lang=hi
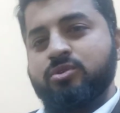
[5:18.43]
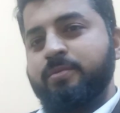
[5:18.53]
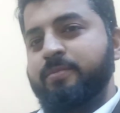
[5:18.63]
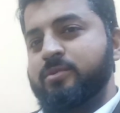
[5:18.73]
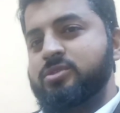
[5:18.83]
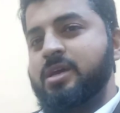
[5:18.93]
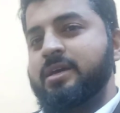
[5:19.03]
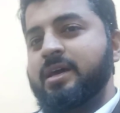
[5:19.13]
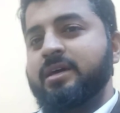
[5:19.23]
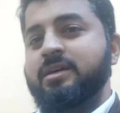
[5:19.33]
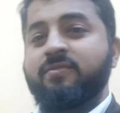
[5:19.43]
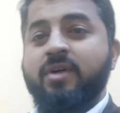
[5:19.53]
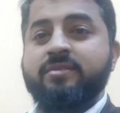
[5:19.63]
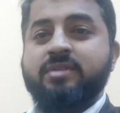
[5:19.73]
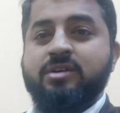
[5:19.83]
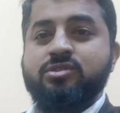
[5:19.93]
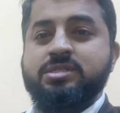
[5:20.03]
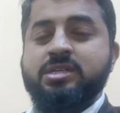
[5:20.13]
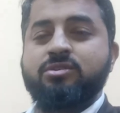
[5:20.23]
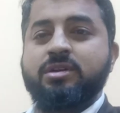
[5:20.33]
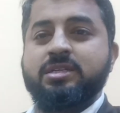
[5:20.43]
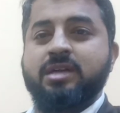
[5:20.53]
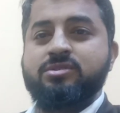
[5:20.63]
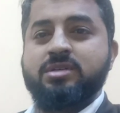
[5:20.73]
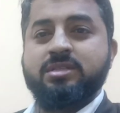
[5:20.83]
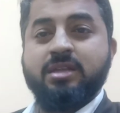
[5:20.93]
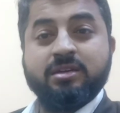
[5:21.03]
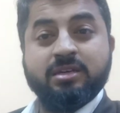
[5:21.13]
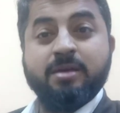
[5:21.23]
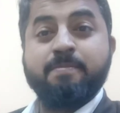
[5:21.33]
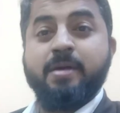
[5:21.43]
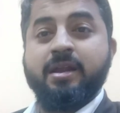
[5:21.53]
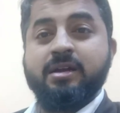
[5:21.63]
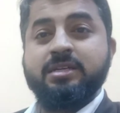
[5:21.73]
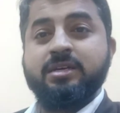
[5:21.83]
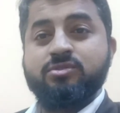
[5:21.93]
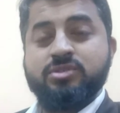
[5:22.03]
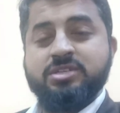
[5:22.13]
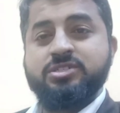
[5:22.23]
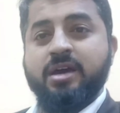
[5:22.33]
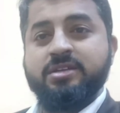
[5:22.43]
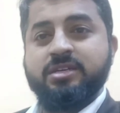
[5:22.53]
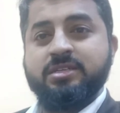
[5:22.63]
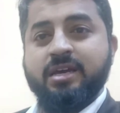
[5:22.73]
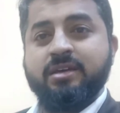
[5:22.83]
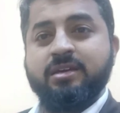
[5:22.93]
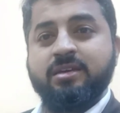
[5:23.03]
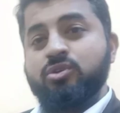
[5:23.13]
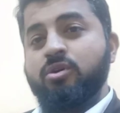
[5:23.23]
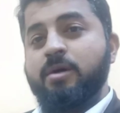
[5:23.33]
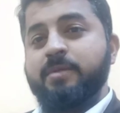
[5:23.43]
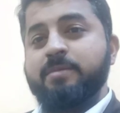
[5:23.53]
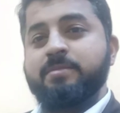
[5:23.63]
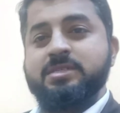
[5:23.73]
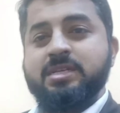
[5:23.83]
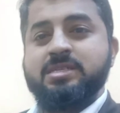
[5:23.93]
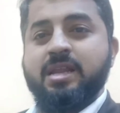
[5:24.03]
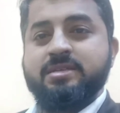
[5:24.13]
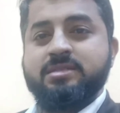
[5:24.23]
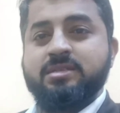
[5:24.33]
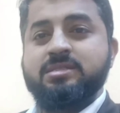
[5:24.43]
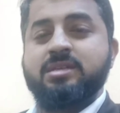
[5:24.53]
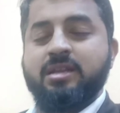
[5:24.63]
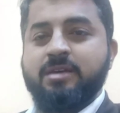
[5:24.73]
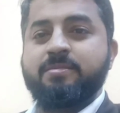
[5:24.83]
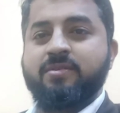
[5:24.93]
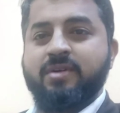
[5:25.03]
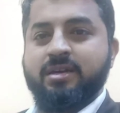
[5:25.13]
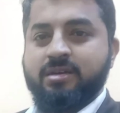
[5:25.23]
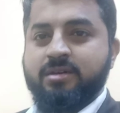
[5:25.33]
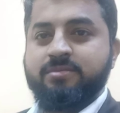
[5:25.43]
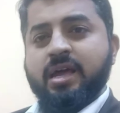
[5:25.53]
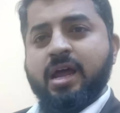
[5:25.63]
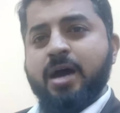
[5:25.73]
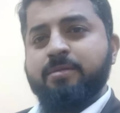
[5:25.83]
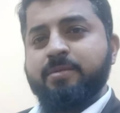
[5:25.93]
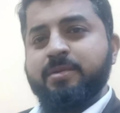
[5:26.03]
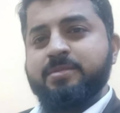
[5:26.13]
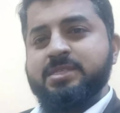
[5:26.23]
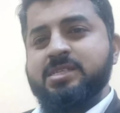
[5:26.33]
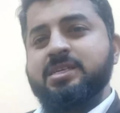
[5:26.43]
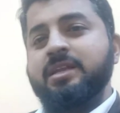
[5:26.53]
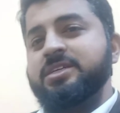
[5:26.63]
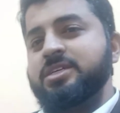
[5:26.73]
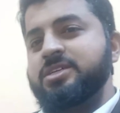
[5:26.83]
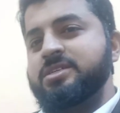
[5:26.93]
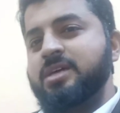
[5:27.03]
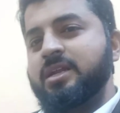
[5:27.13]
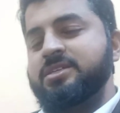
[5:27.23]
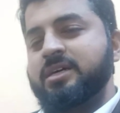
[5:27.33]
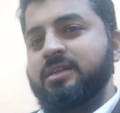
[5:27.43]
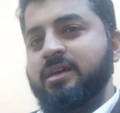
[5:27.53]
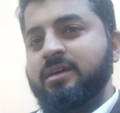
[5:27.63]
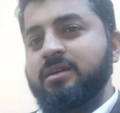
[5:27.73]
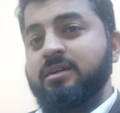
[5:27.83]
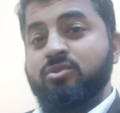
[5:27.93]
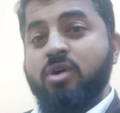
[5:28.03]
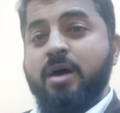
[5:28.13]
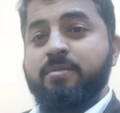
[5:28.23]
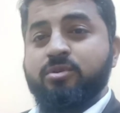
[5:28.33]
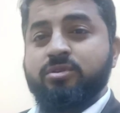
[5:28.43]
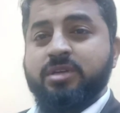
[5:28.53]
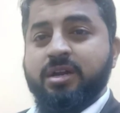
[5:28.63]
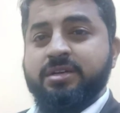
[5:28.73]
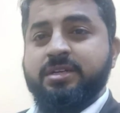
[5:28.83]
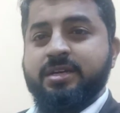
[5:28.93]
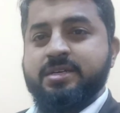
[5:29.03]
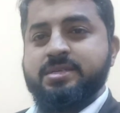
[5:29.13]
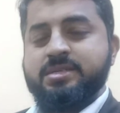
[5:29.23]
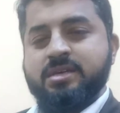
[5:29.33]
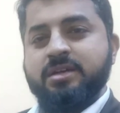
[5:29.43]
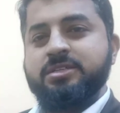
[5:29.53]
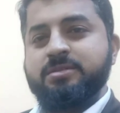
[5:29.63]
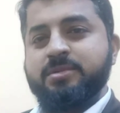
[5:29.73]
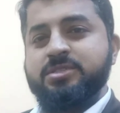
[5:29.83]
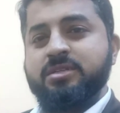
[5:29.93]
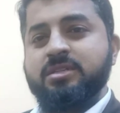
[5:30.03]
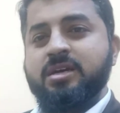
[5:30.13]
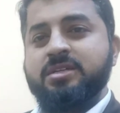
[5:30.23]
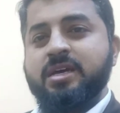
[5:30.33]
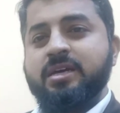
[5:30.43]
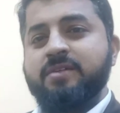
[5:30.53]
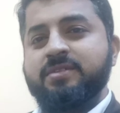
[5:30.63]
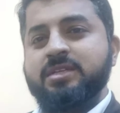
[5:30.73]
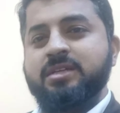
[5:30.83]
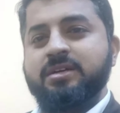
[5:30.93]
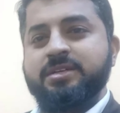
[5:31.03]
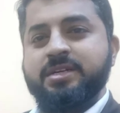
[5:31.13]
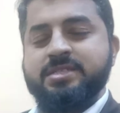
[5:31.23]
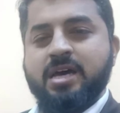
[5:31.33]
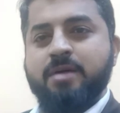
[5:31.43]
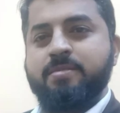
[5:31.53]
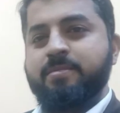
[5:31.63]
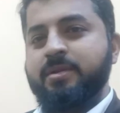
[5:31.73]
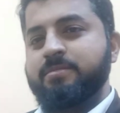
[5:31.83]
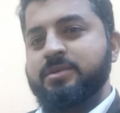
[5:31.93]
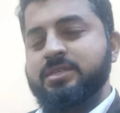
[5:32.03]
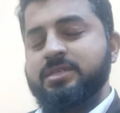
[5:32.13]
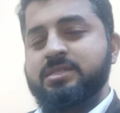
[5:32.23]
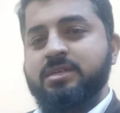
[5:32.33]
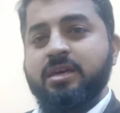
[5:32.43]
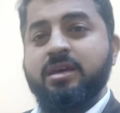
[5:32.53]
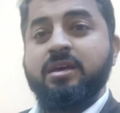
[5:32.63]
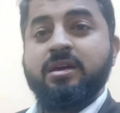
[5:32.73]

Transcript: जो प्रपोज किया गया है कि फाइव से ट्वेंटी तक की पेनल्टी उसे चार्ज की जाएगी जो अपना बिजनेस लाइसेंस नहीं बनवाएगा अगर आप अपने बिजनेस की नेचर चेंज करना चाहते हैं तो आपको थर्टी डेज का इंफॉर्मेशन दिया जाएगा विद इन थर्टी डेज आप अपने बिजनेस की